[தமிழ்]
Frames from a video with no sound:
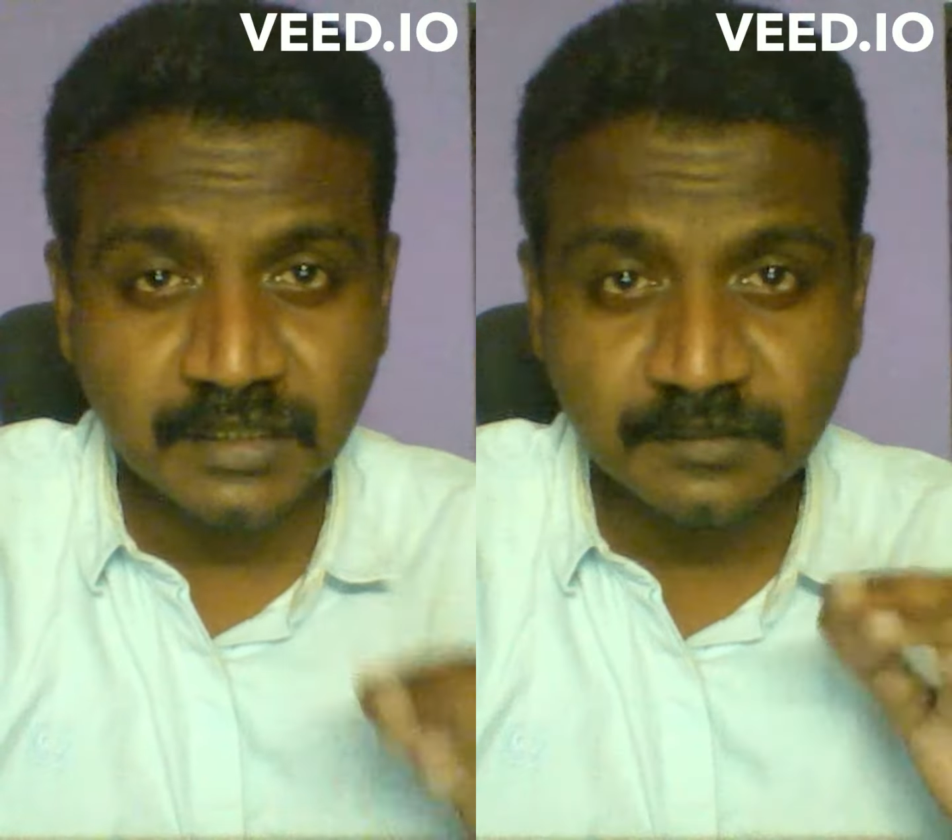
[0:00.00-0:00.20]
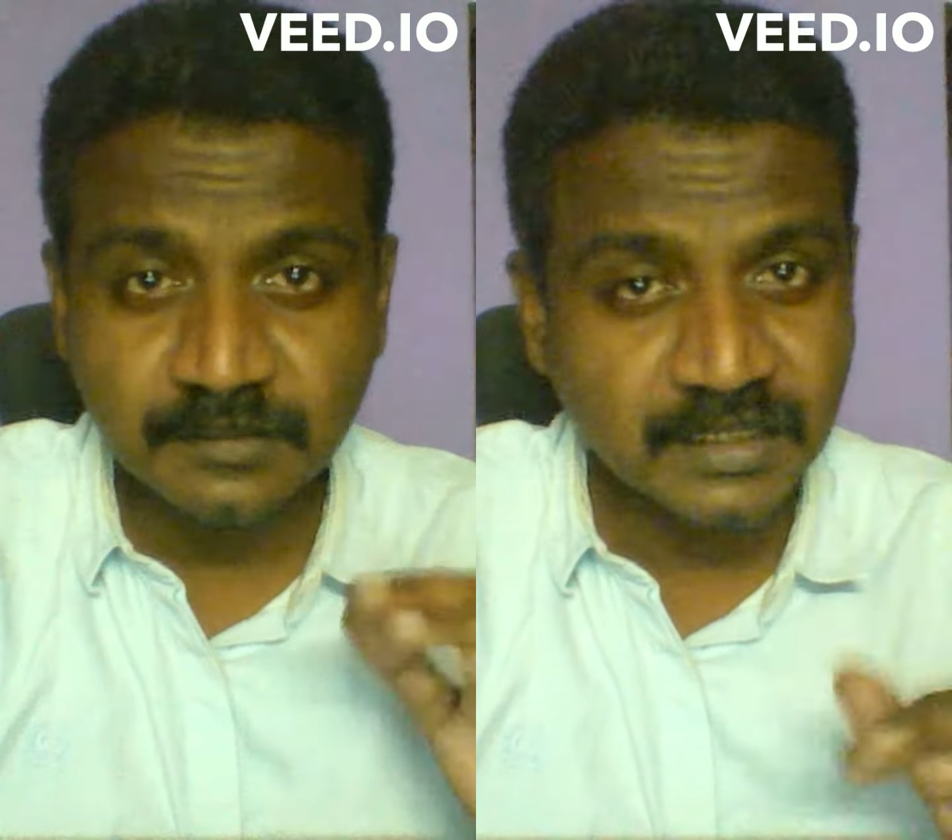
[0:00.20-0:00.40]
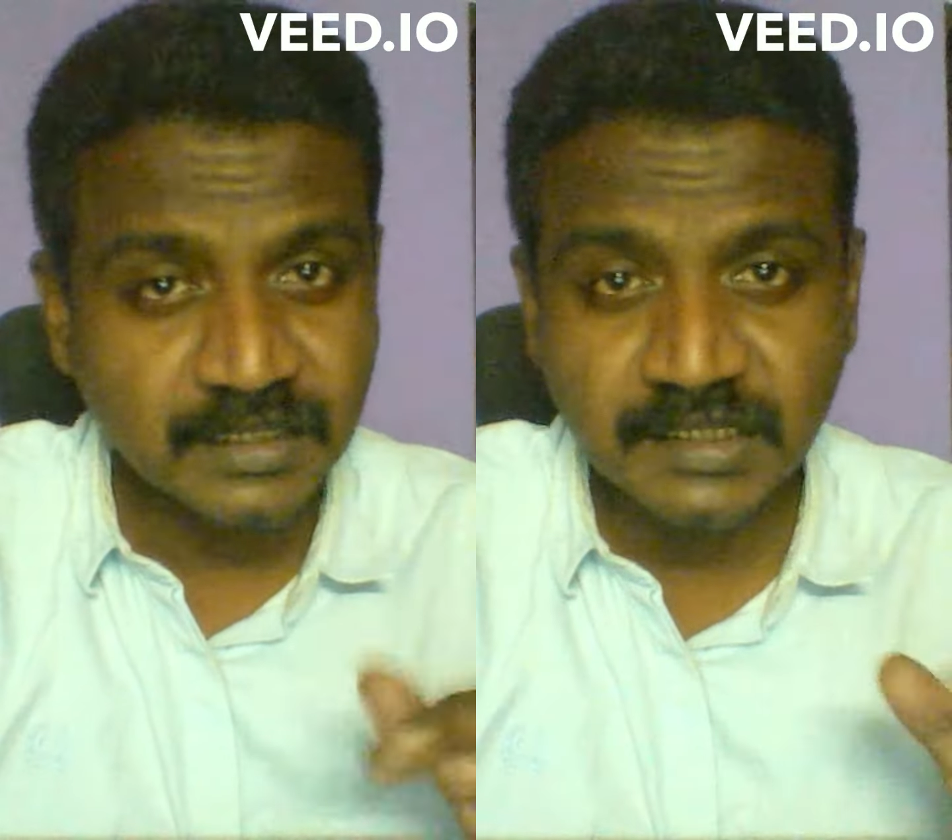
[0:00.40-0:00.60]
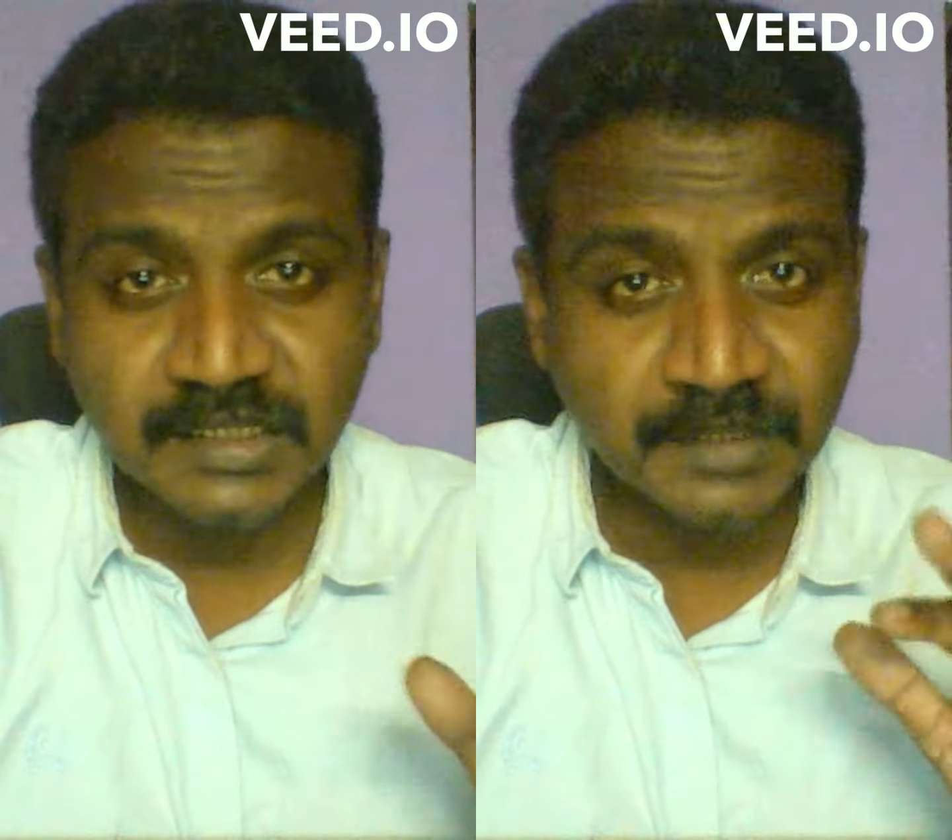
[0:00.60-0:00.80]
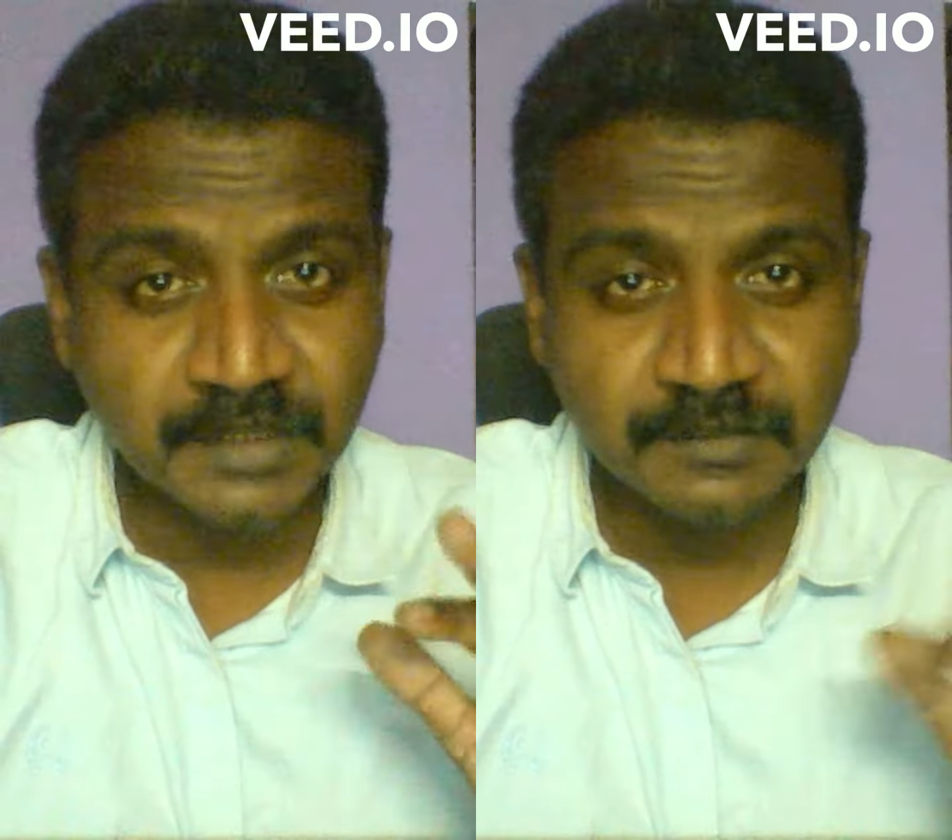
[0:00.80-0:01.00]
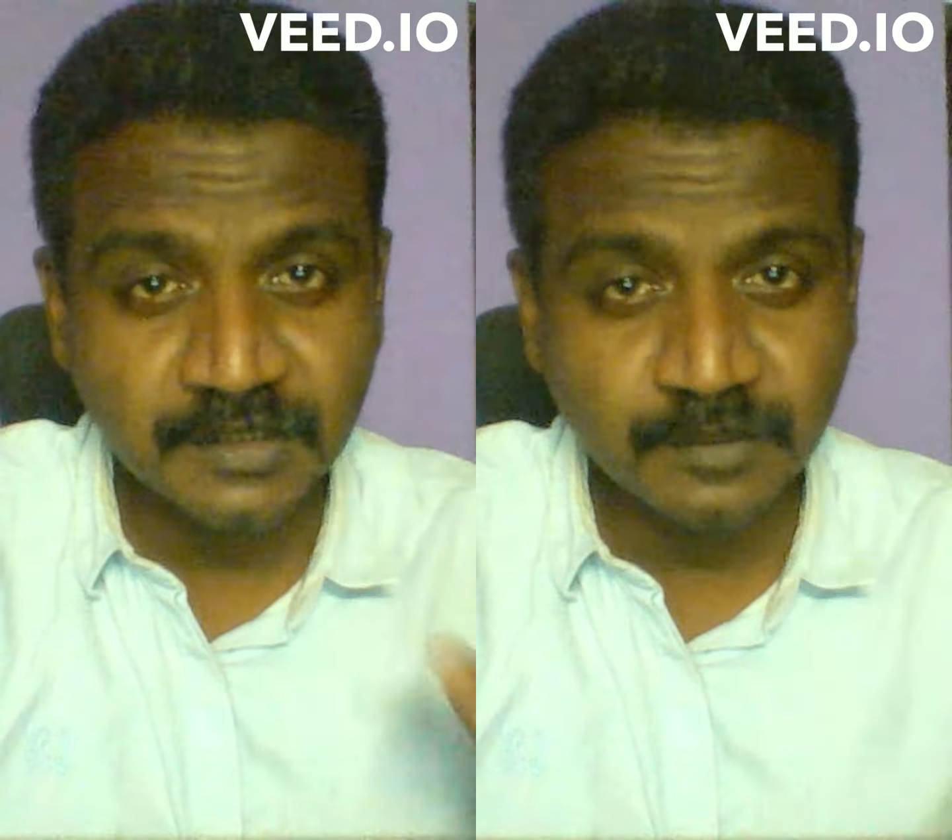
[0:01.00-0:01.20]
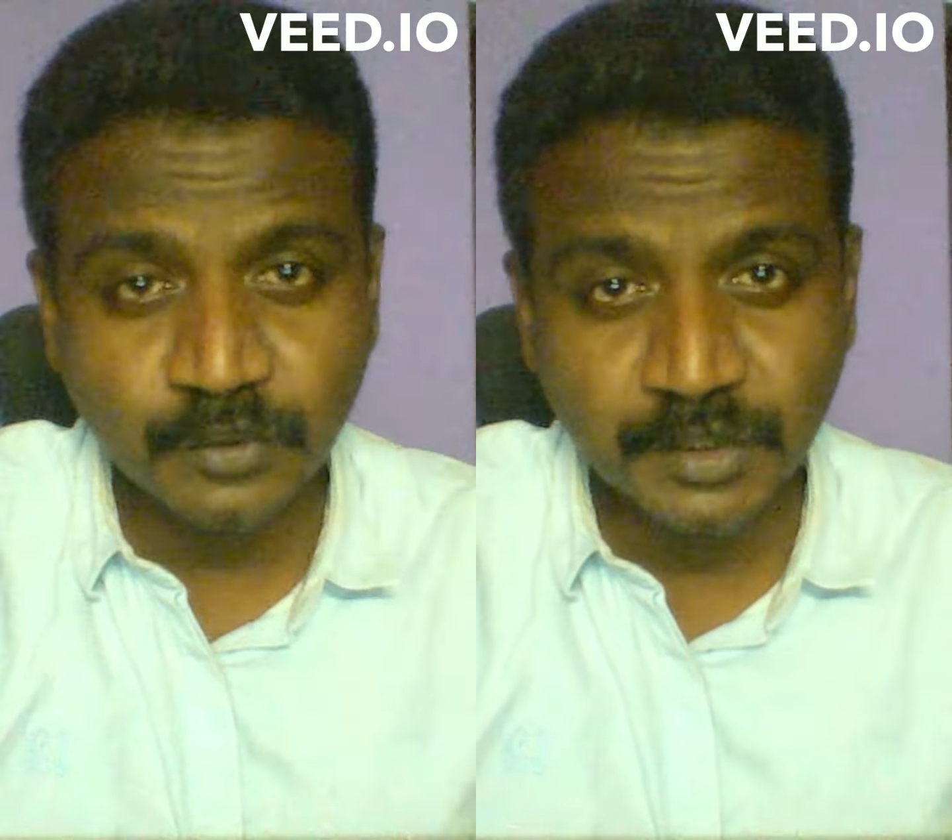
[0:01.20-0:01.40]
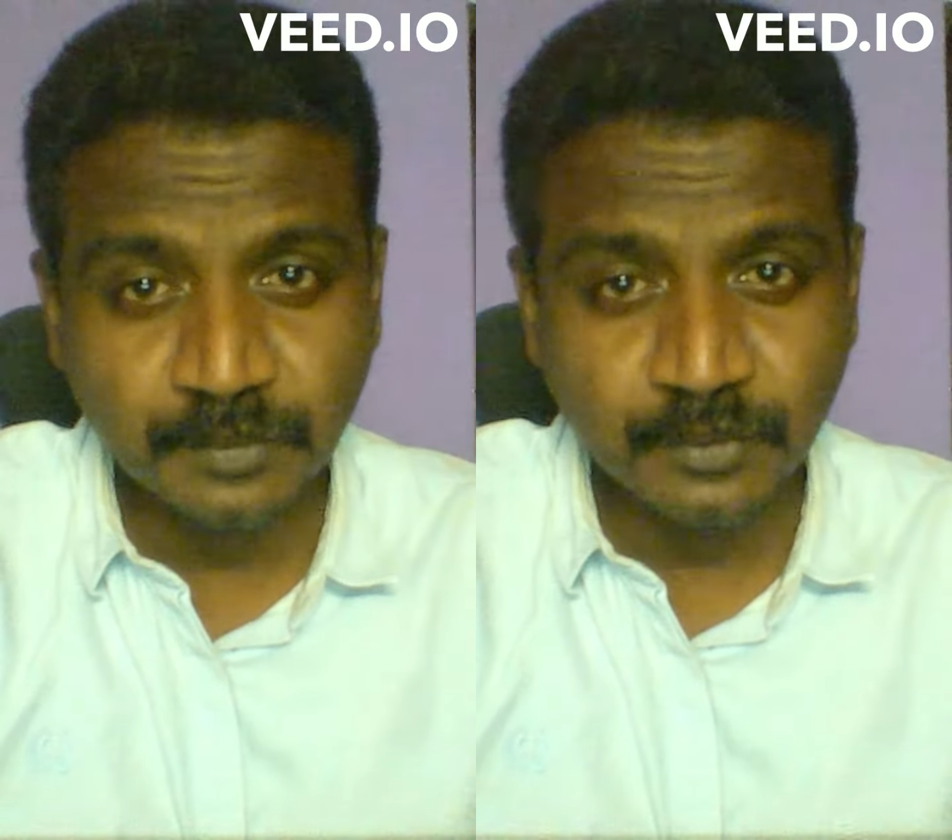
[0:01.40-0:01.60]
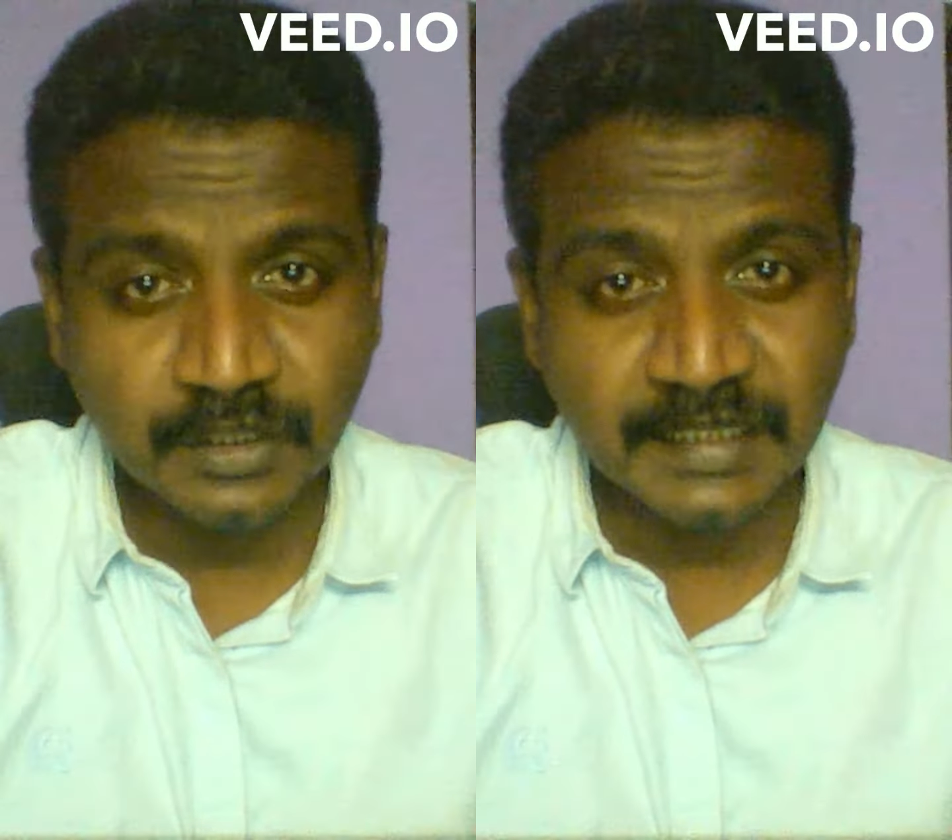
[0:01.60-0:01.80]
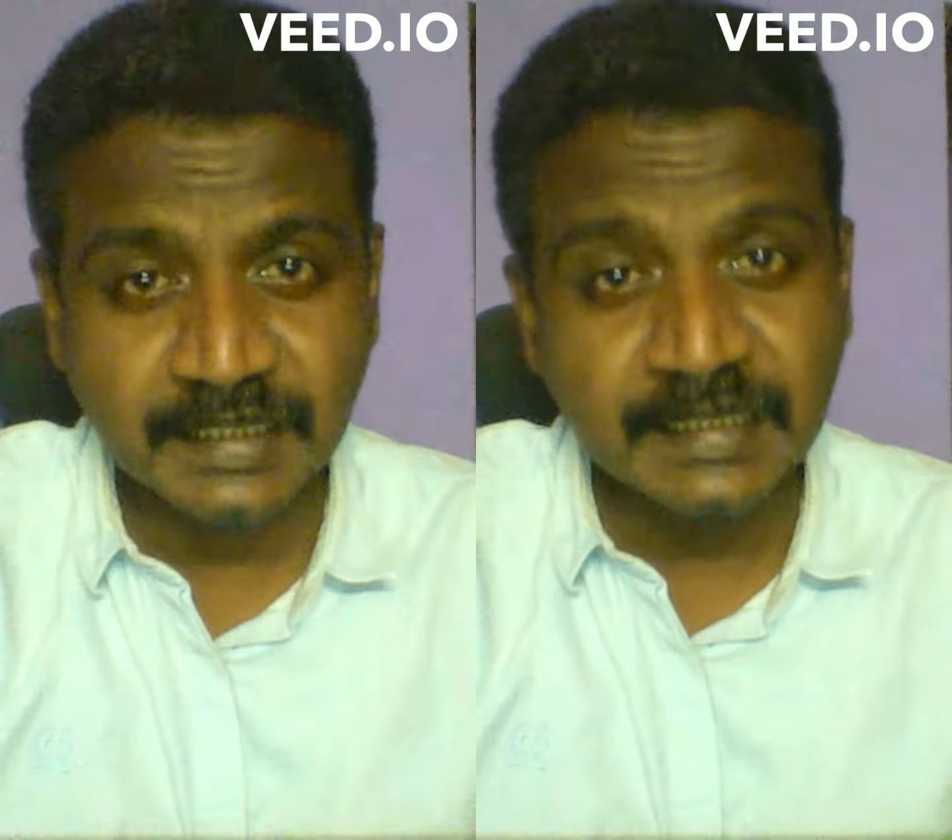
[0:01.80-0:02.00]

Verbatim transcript: மக்கள் நீதி மையம் அதில் போட்டி போடல